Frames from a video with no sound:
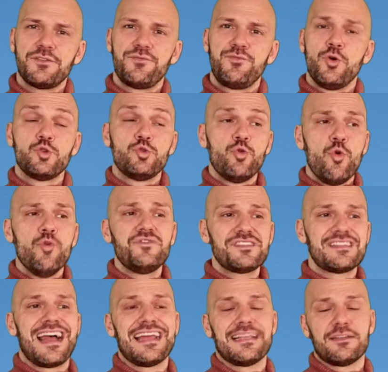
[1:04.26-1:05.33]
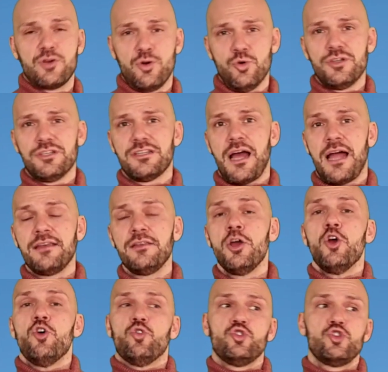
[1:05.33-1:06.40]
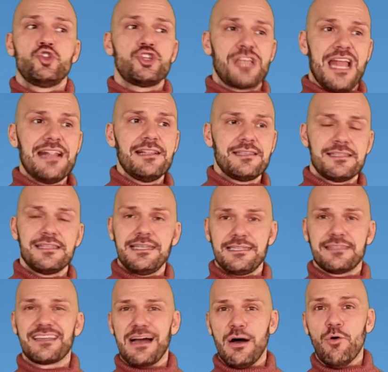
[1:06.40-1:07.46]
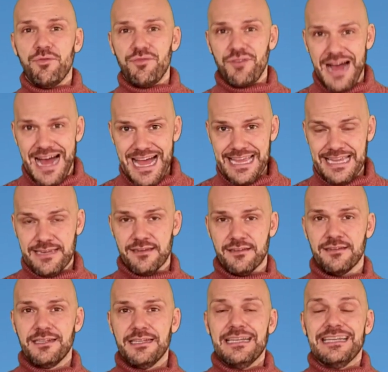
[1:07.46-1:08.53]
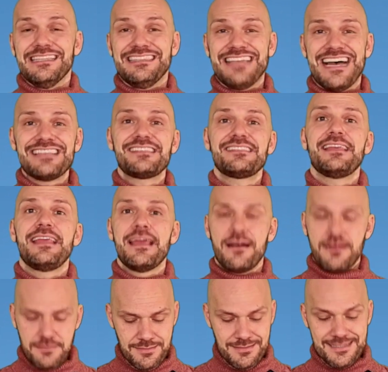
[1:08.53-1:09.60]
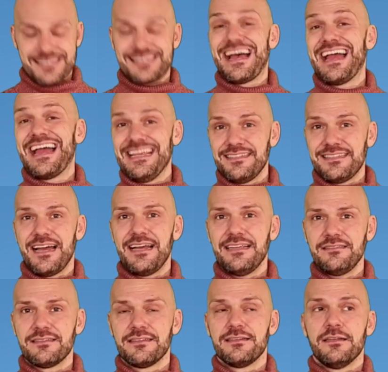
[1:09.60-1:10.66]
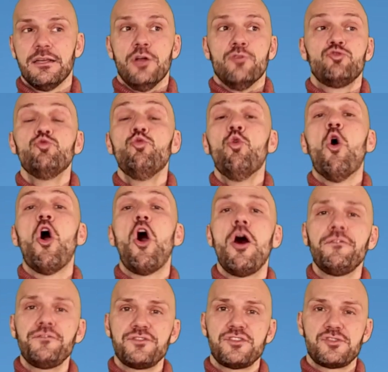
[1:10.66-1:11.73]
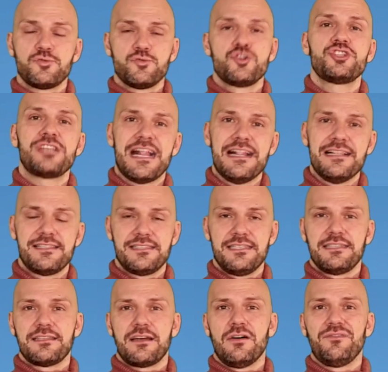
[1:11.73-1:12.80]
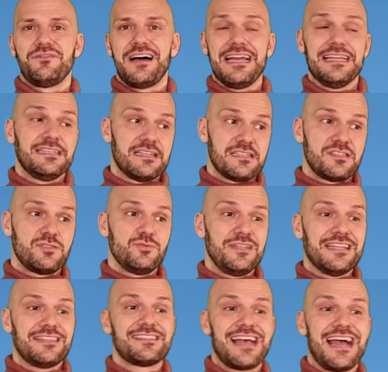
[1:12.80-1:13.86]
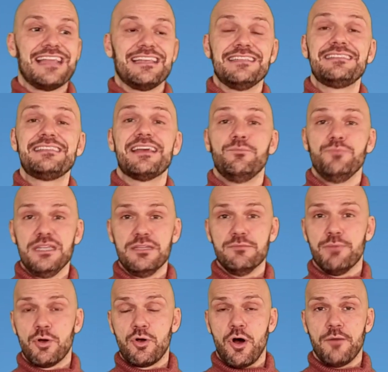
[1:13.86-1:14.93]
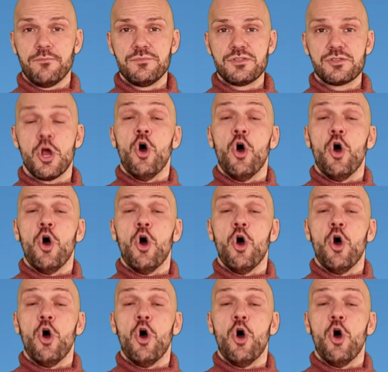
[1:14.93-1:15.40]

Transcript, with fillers: vor, du rufst deinen Kunden an und stellst dich darauf ein, dass er Zeit hat. Du hoffst und stellst dich darauf ein, dass du jetzt einen Termin bekommst.